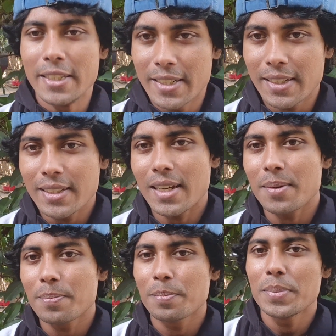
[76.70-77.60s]
যেটাতে তার
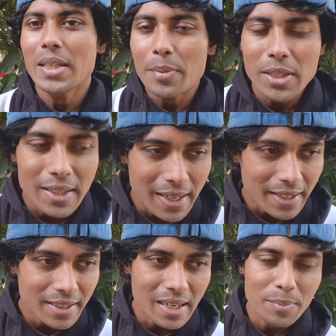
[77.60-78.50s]
পিতামাতার
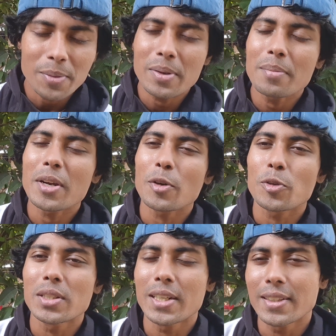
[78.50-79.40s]
ক্যারেক্টারে আমরা পেলাম
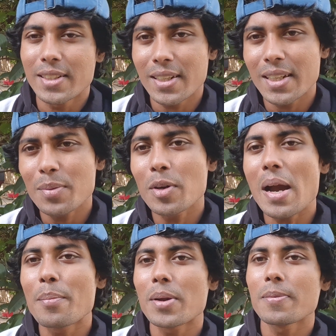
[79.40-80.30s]
নায়করাজ রাজ্জাককে এবং
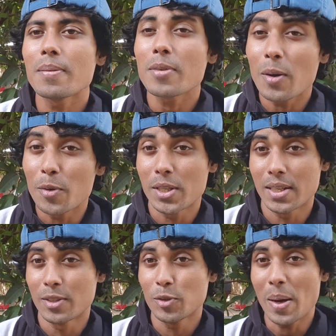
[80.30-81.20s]
আমরা পেলাম কবরীকে
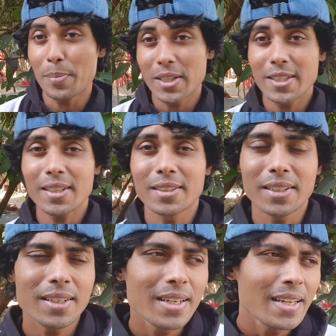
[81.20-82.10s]
কিন্তু আপনি কি জানেন যে
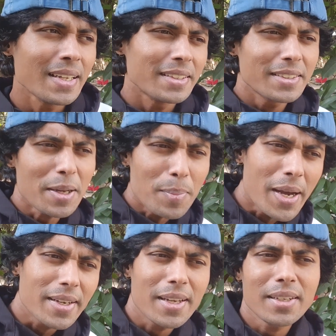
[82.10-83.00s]
তার
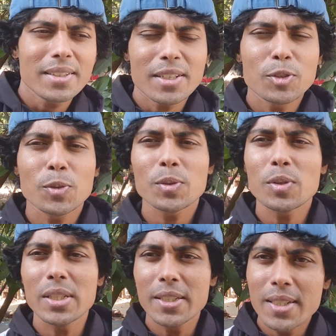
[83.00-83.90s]
মায়ের ক্যারেক্টারের জন্য
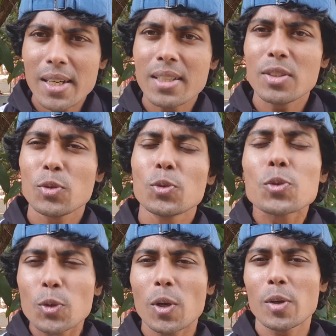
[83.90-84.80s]
কিন্তু ইনিশিয়ালি চুজ
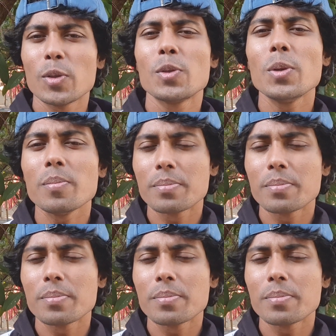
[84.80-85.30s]
করা হয়েছিল